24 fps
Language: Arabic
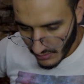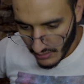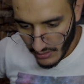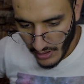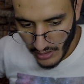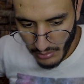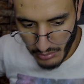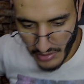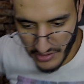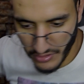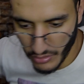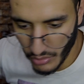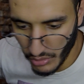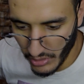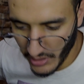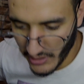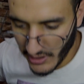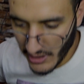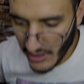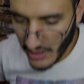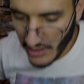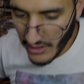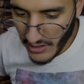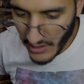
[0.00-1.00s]
ياك ما
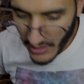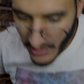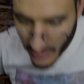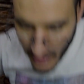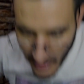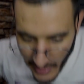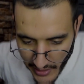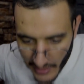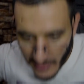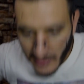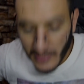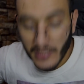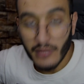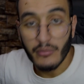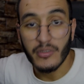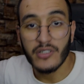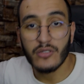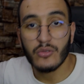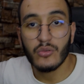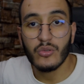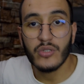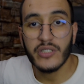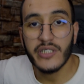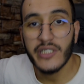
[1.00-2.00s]
صورتيني ياك ما
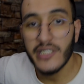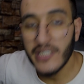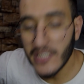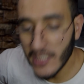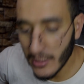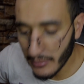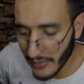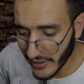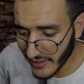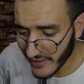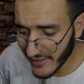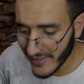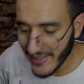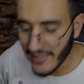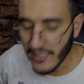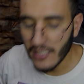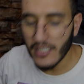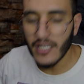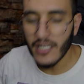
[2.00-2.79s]
صورتي ليا مرتي